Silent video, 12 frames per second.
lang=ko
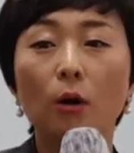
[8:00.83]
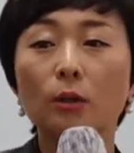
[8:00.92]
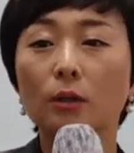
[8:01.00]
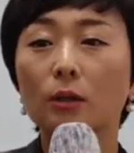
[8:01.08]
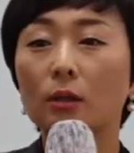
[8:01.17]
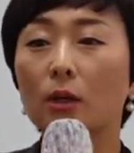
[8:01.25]

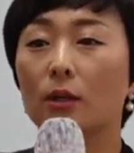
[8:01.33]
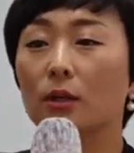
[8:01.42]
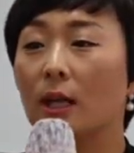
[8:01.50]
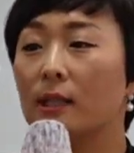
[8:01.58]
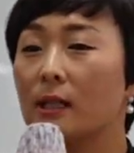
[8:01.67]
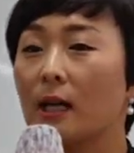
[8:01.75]

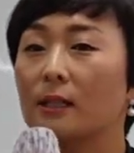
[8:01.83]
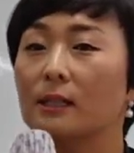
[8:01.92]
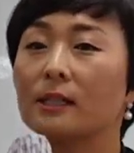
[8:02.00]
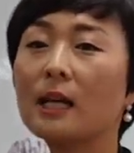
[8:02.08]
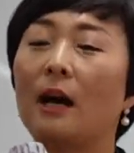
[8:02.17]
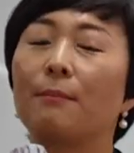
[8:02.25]
어떤
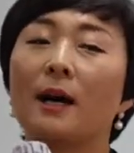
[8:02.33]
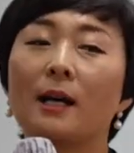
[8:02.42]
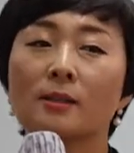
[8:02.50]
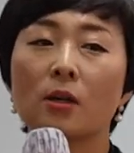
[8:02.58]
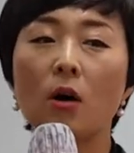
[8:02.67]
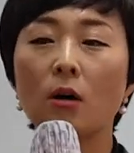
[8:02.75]
회사를
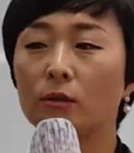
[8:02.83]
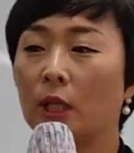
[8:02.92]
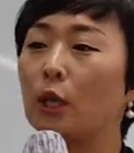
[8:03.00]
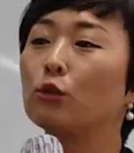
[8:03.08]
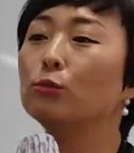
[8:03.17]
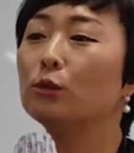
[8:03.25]
잡아서
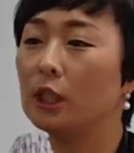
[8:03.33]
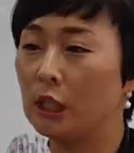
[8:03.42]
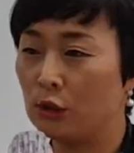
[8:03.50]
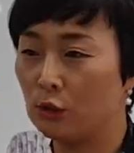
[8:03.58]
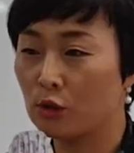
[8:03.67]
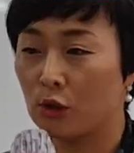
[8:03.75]
내 꿈을
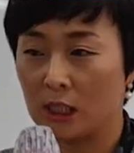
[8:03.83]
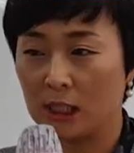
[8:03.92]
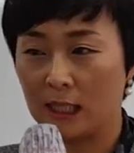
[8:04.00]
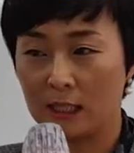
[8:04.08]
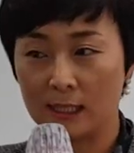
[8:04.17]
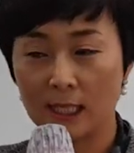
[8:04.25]
이룰
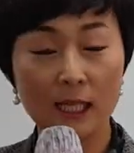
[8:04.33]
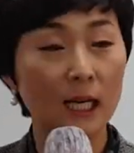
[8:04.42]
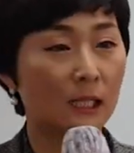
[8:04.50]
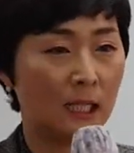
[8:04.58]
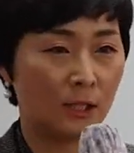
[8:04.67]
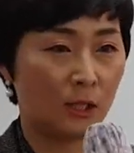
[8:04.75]
것인가를
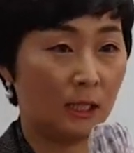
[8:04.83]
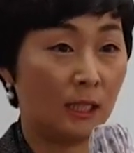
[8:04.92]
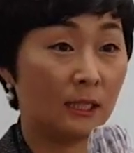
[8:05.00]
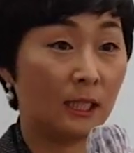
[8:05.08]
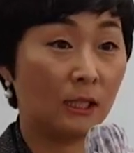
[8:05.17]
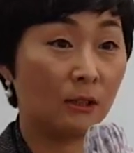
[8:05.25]
생각을 하셔야
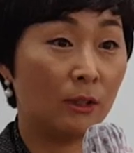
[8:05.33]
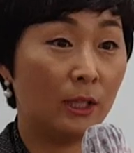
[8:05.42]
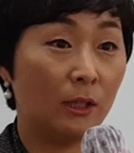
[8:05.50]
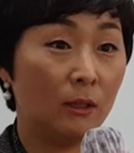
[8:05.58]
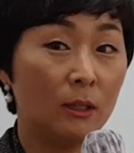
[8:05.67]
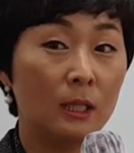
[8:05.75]
된다는
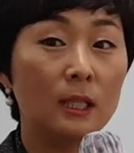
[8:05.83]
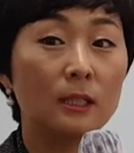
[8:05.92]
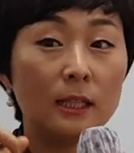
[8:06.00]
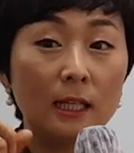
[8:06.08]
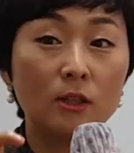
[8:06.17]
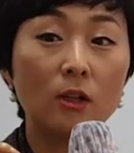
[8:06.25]
거예요.
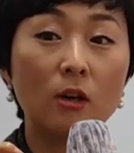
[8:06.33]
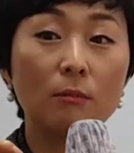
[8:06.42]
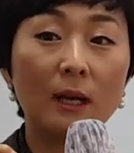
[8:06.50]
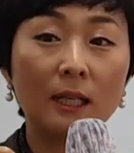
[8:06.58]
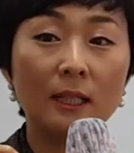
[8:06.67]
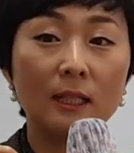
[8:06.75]

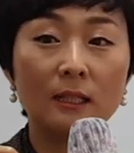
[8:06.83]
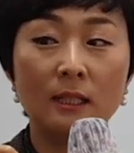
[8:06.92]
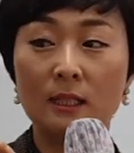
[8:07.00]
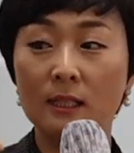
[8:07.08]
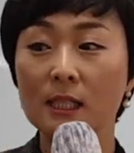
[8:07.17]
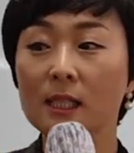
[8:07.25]
네트워크
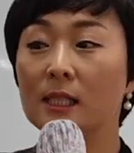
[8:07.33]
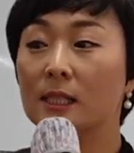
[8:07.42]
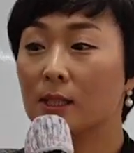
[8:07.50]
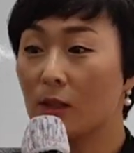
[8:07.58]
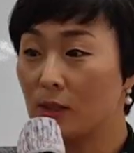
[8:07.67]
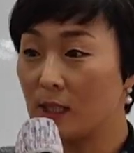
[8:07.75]
마케팅을
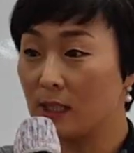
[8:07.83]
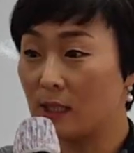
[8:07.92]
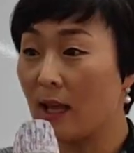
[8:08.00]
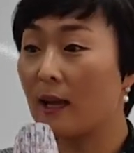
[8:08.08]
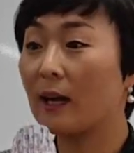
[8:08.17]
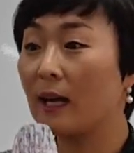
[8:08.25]

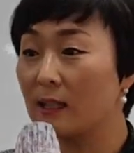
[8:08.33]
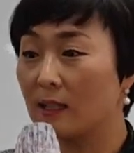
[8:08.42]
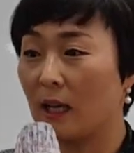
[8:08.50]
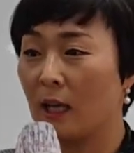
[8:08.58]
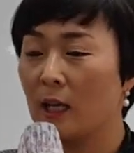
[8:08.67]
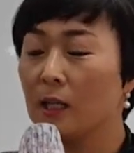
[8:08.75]
선택할
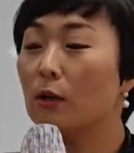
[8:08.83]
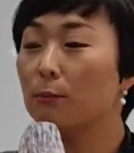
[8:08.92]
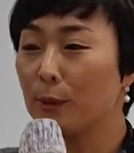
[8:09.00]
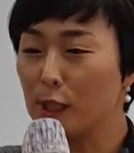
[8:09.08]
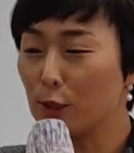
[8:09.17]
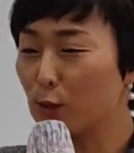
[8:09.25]
때
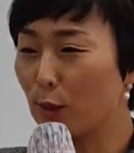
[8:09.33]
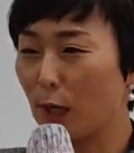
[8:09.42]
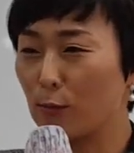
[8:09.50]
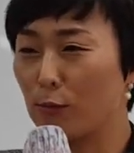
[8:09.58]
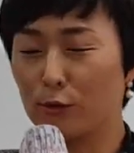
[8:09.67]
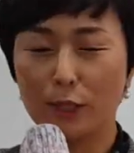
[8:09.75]
이건
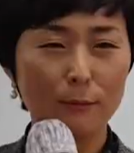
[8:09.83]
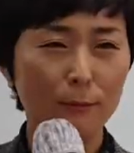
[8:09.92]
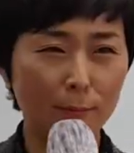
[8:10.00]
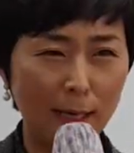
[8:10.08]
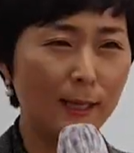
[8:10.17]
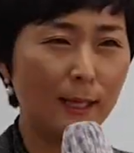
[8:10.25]
필수라고 우리
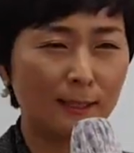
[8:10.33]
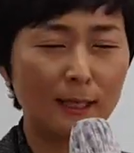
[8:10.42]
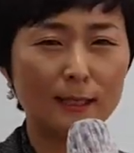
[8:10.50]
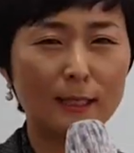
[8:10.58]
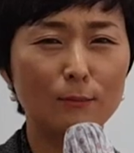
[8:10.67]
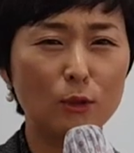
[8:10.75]
마리아
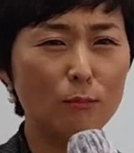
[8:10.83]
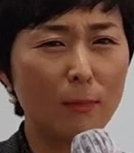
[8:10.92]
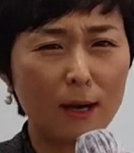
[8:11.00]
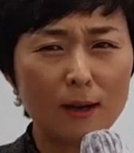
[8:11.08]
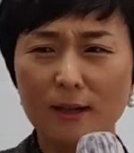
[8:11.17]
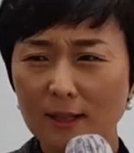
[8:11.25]
사장님도
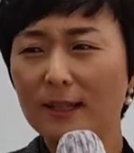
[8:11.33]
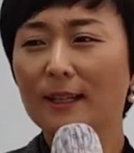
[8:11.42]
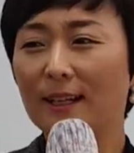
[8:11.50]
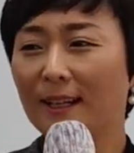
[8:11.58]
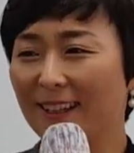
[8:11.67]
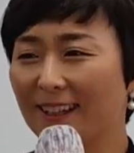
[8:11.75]
막
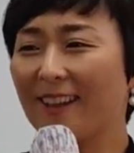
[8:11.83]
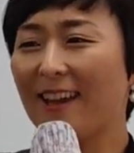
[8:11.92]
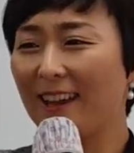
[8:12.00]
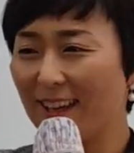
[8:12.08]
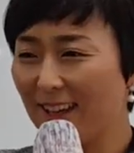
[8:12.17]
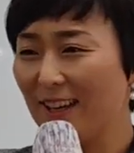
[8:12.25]

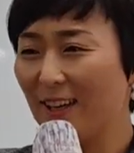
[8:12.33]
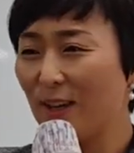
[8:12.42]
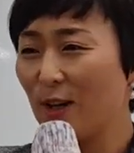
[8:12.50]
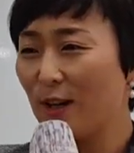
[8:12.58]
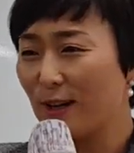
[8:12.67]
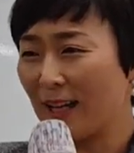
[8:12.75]
이렇게
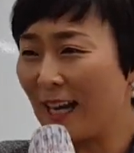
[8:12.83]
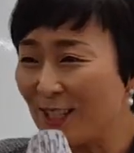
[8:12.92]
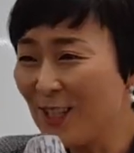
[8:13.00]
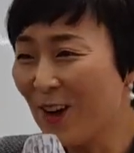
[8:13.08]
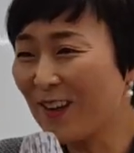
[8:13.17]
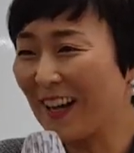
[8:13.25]

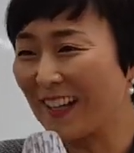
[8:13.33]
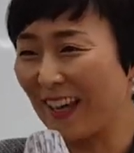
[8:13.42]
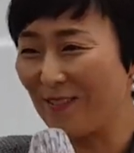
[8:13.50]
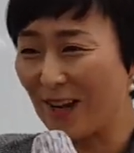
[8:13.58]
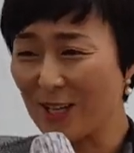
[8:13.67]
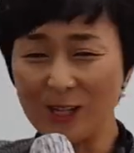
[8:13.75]

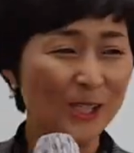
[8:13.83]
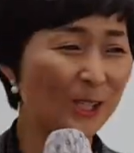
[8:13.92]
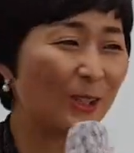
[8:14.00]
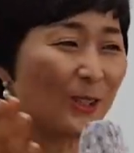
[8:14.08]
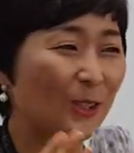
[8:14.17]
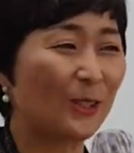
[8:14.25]
강력하게 막
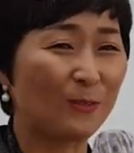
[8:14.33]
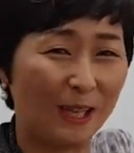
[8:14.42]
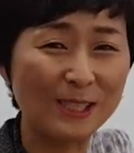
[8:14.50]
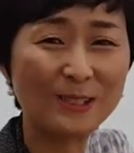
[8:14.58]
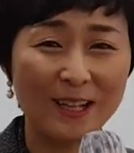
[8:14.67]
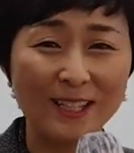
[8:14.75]
열정적으로
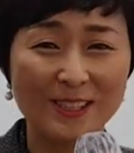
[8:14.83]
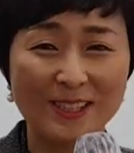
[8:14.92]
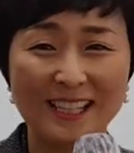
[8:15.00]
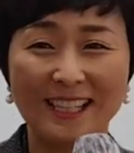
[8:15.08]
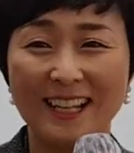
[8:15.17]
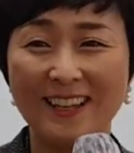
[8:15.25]

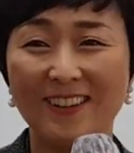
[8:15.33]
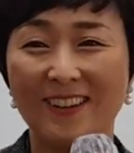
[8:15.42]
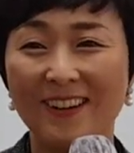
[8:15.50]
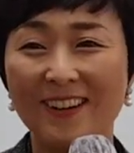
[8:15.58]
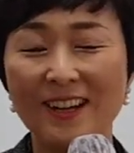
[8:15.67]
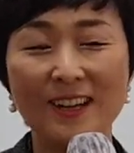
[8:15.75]

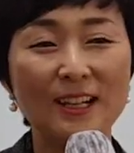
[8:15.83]
말씀하셨잖아요.